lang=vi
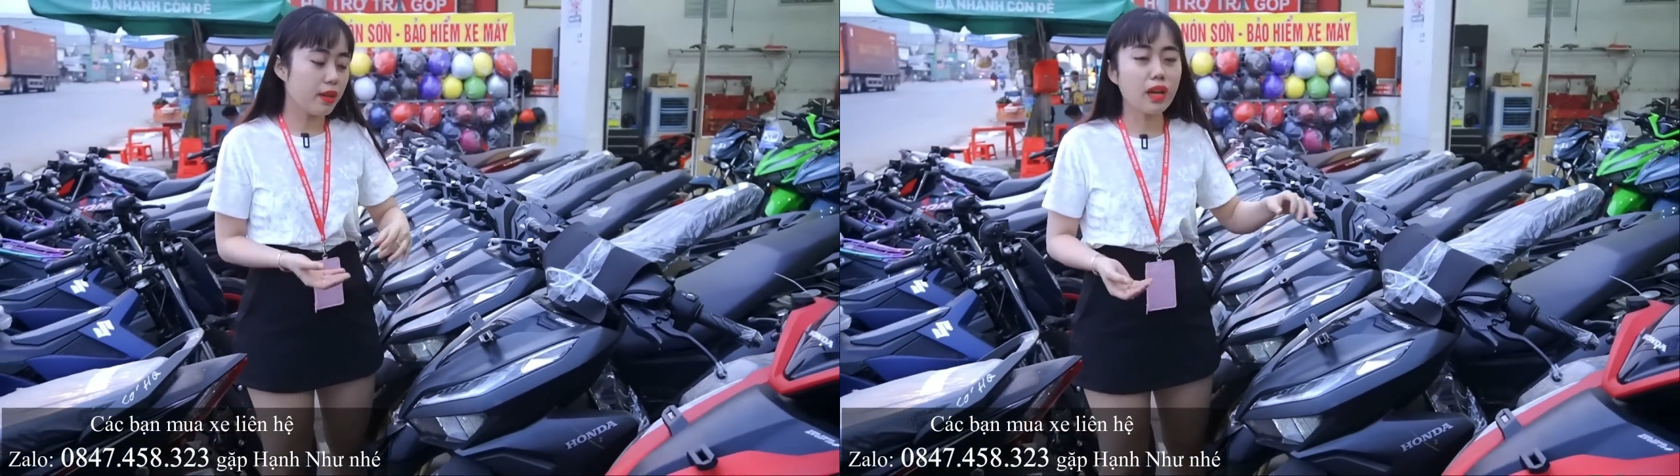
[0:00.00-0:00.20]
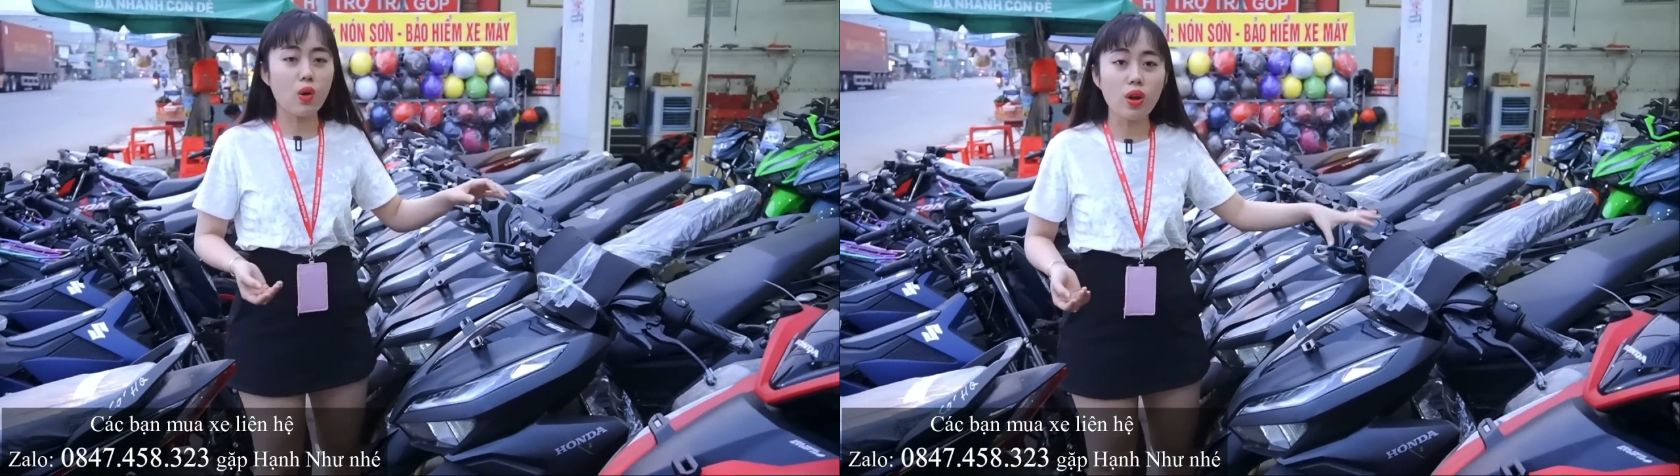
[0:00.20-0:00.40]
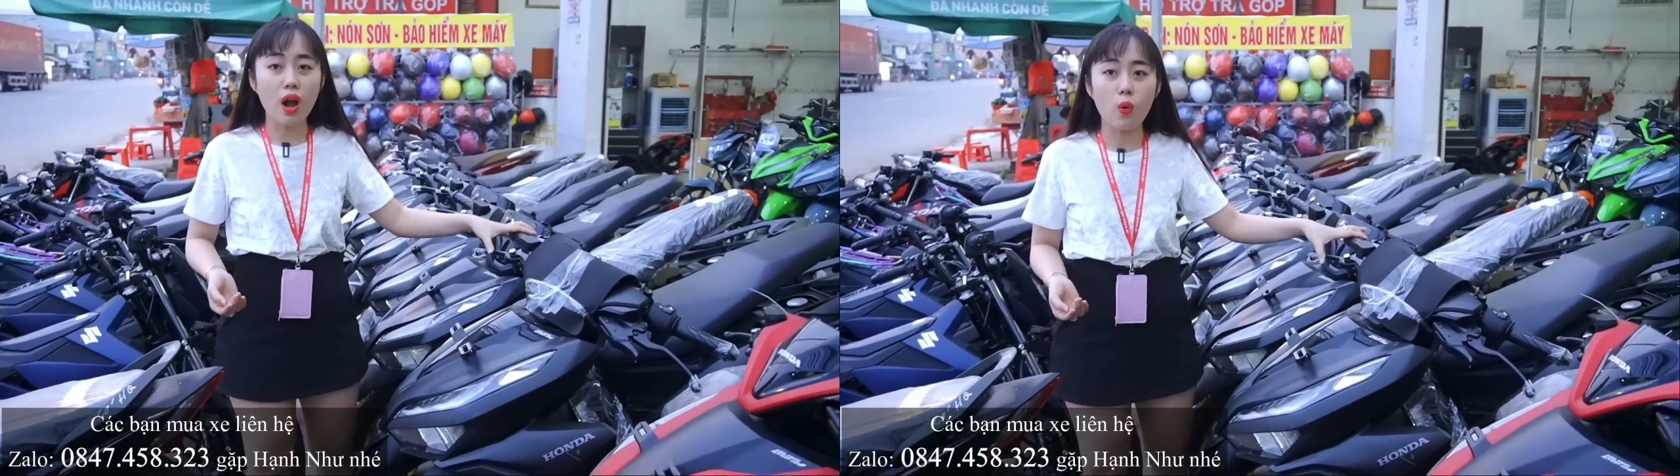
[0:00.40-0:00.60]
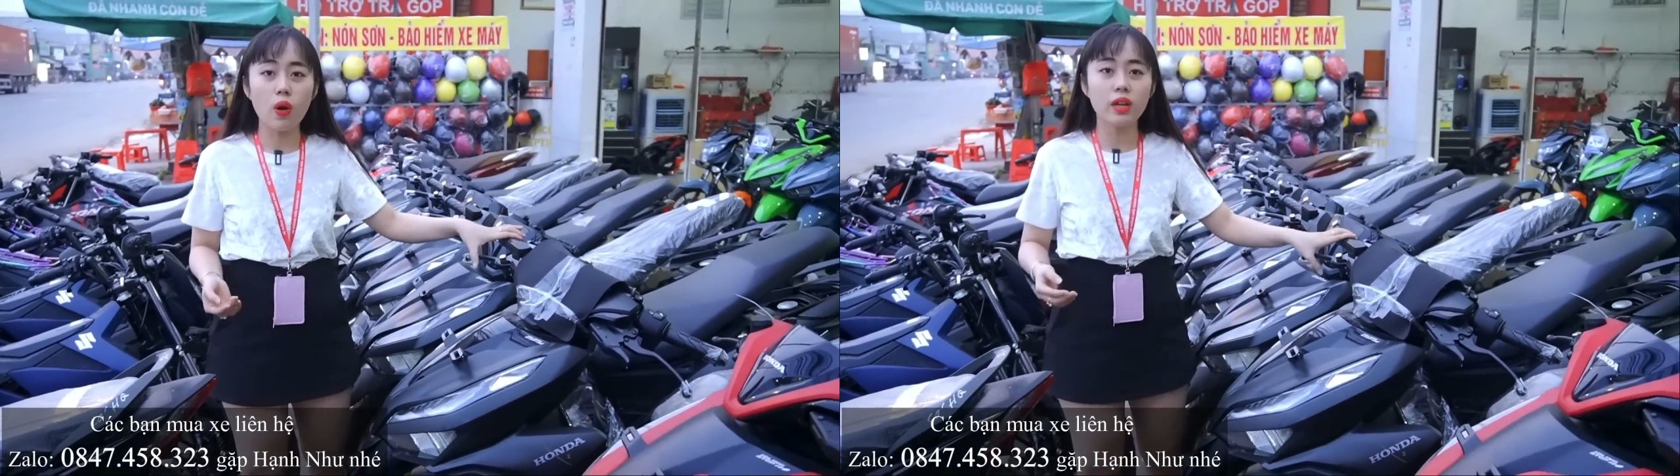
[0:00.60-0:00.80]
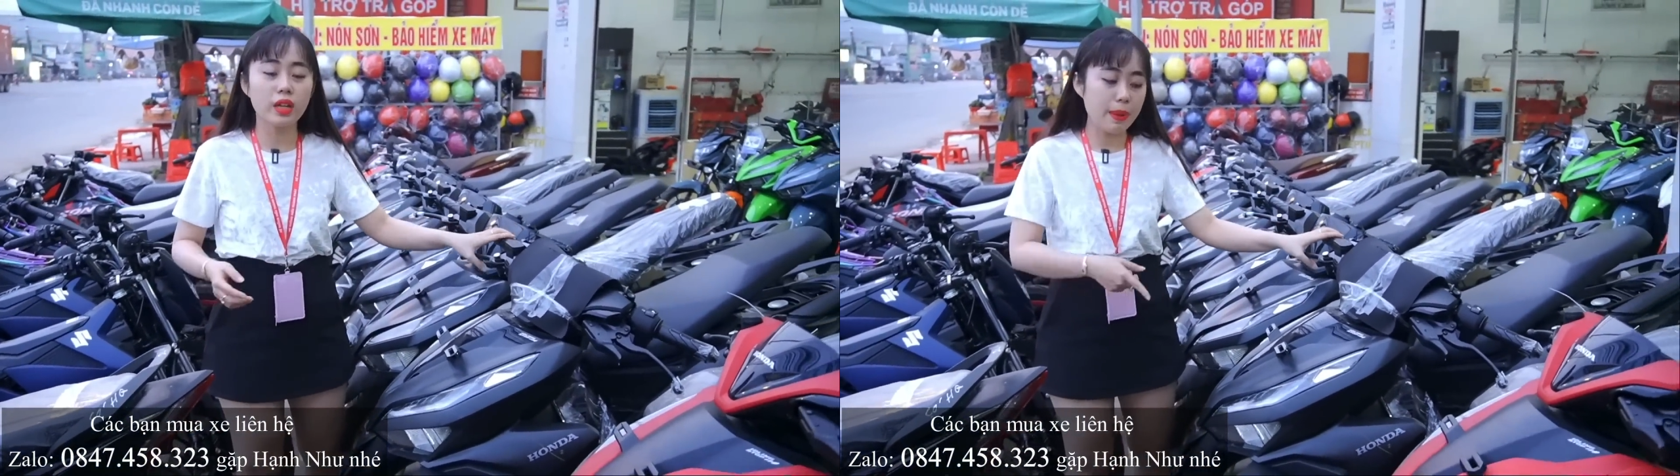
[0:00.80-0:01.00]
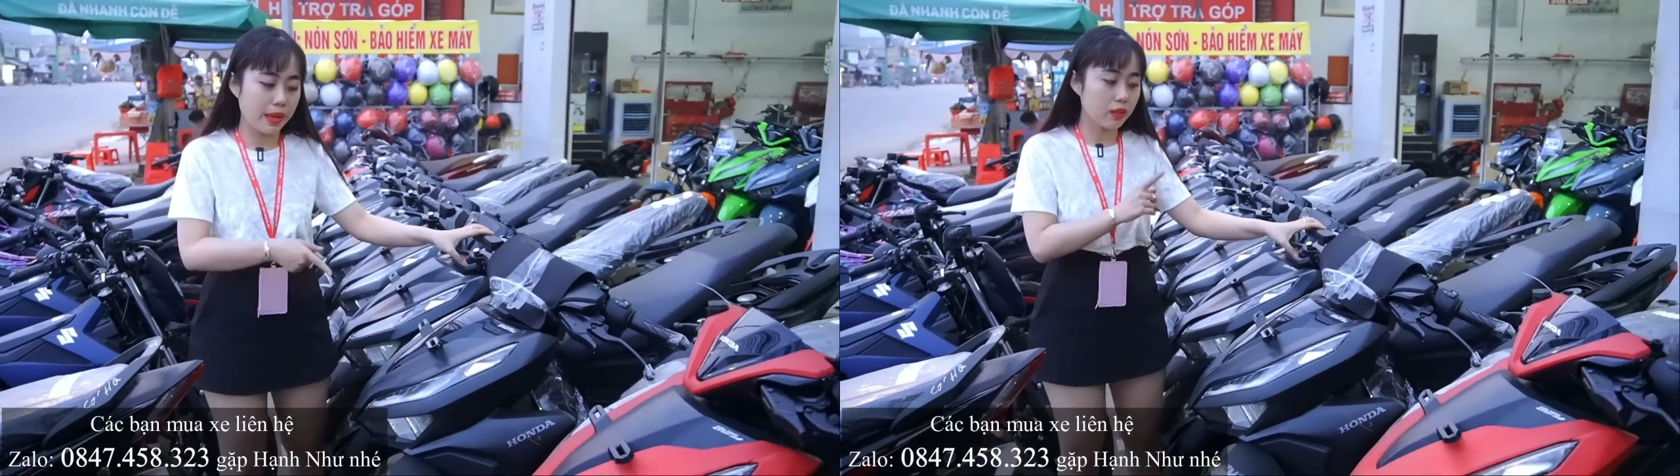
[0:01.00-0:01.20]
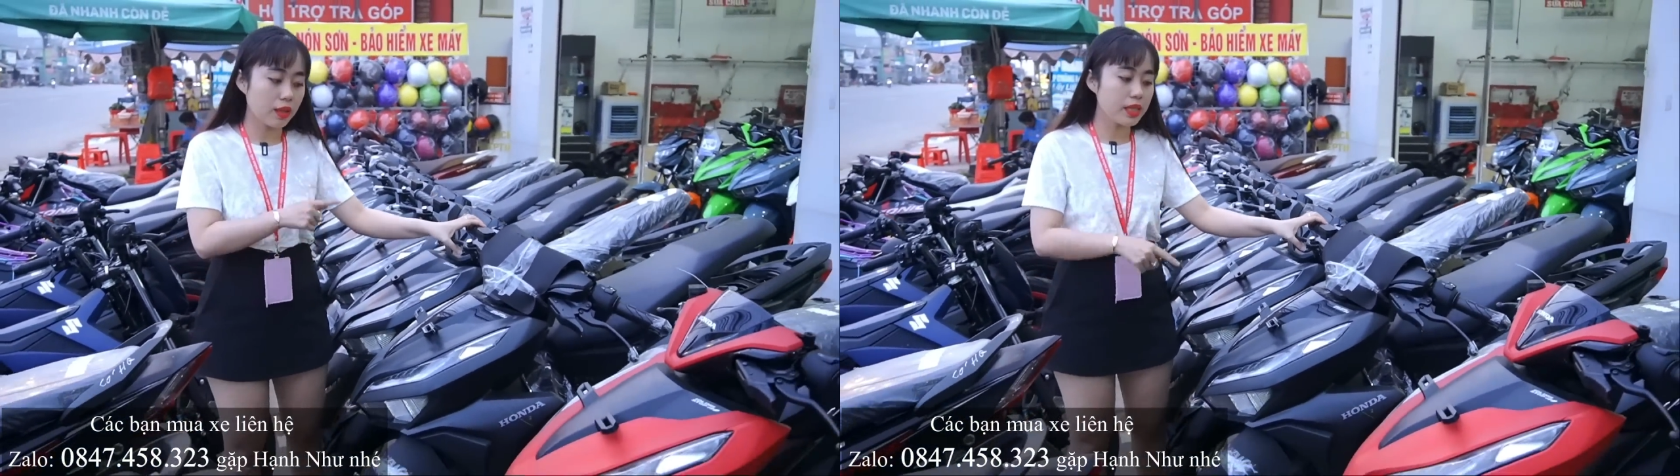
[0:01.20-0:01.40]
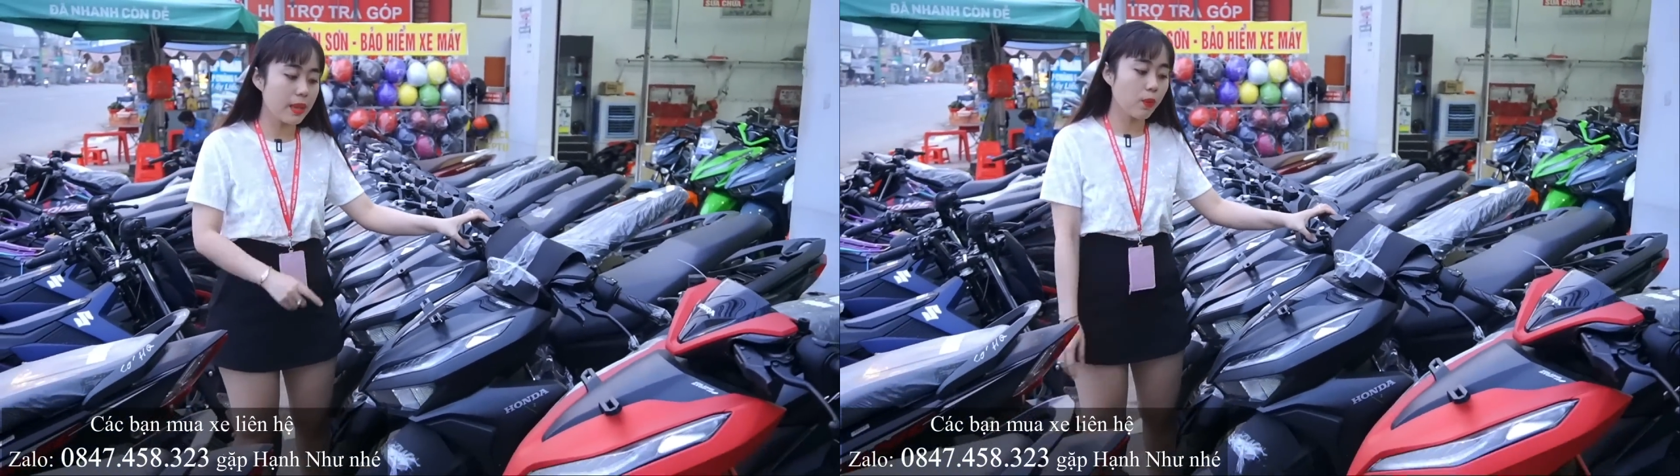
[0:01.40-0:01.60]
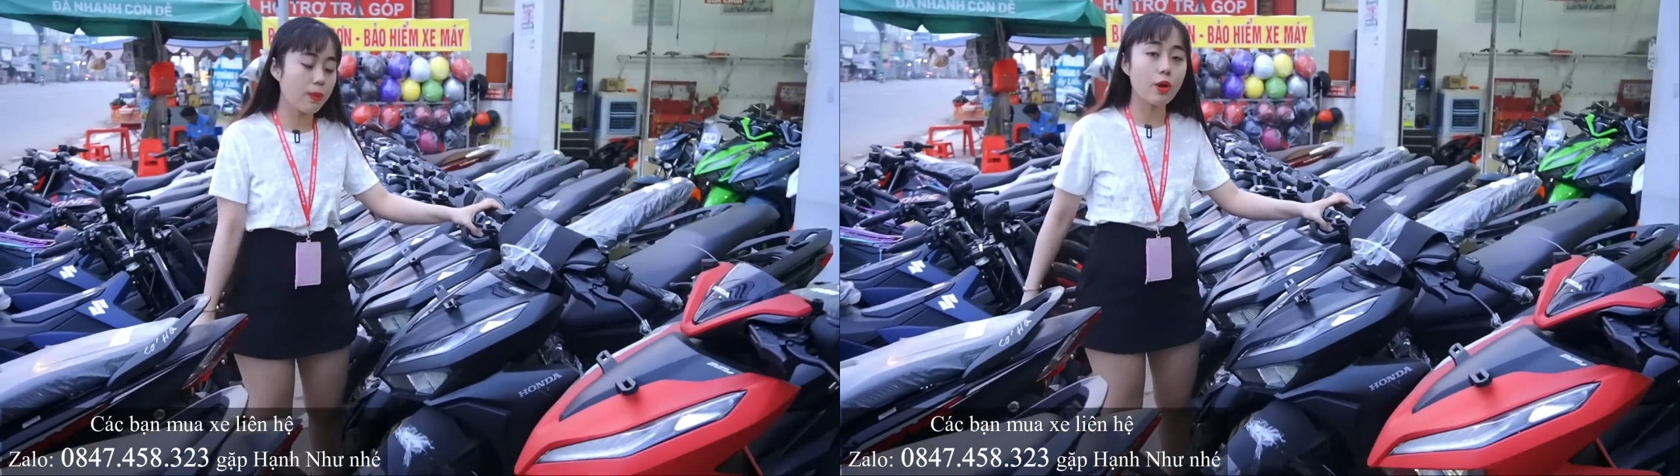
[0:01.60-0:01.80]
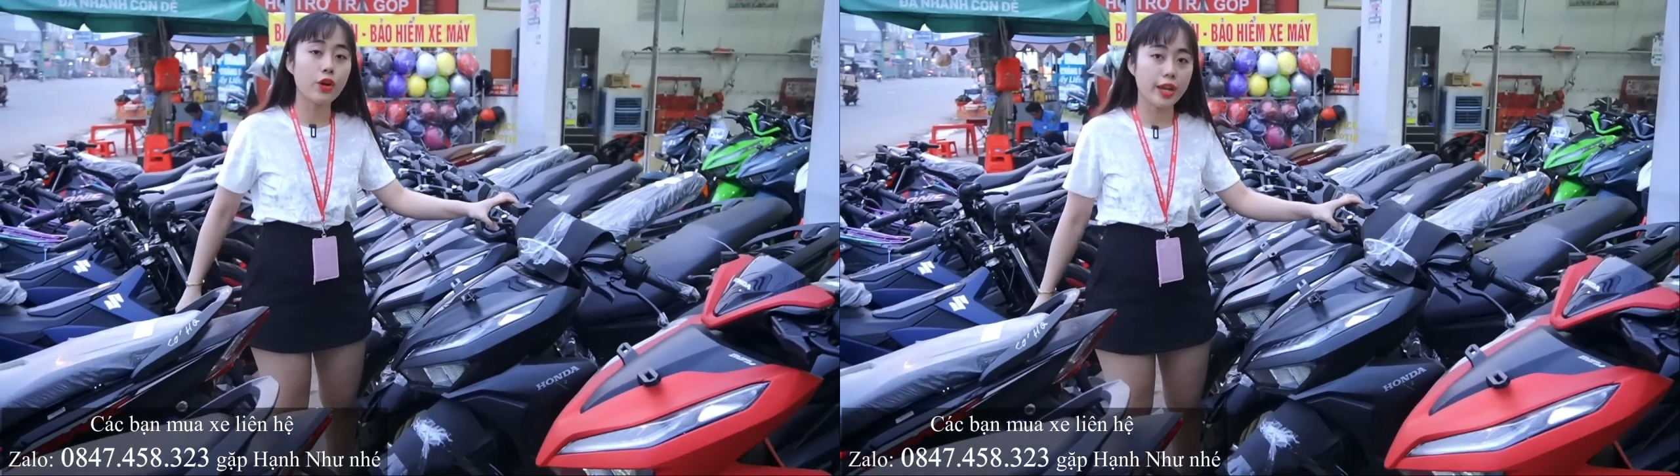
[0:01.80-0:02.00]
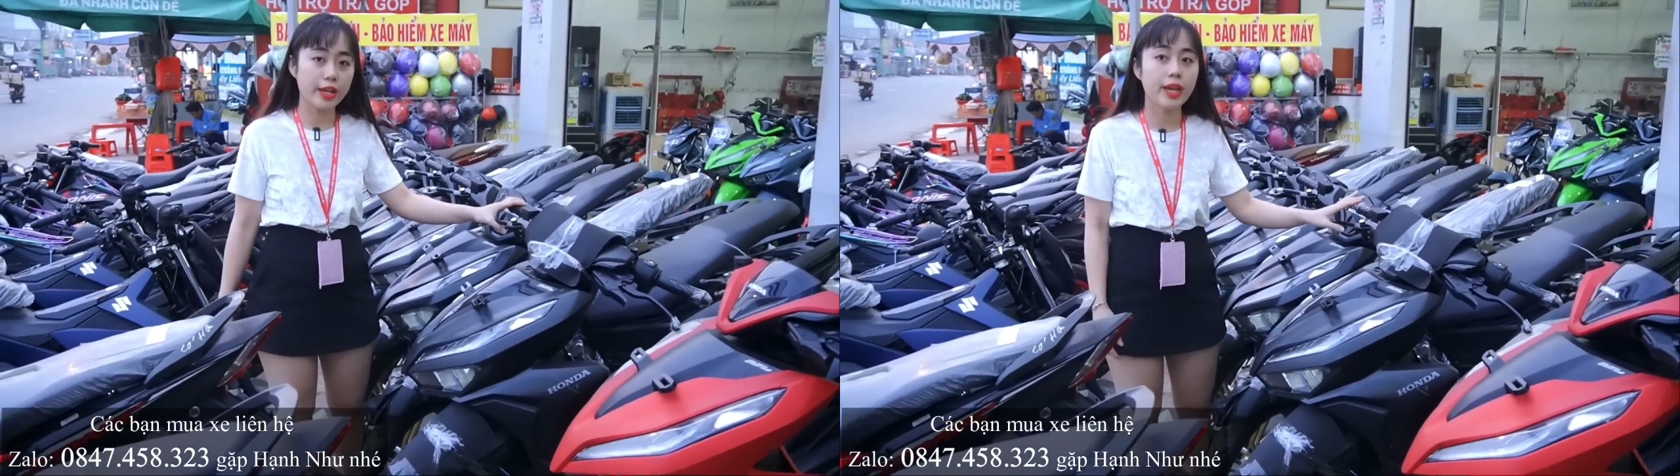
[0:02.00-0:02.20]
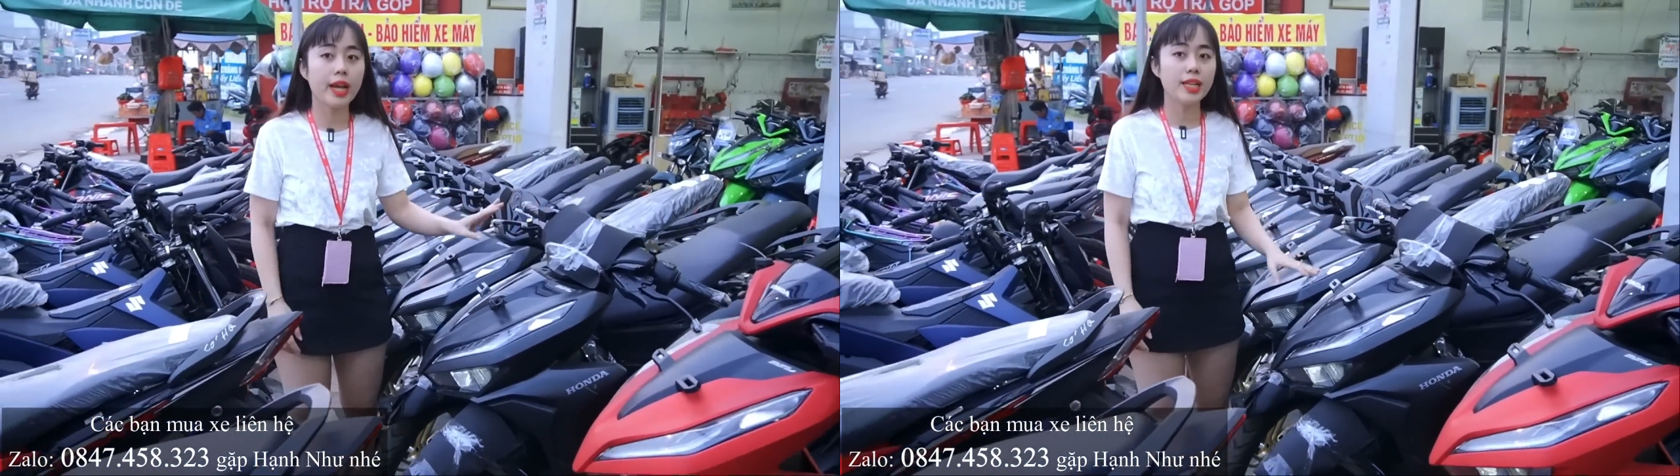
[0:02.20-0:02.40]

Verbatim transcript: nhìn nó ngầu ngầu quá thì các bạn có thể xem qua màu này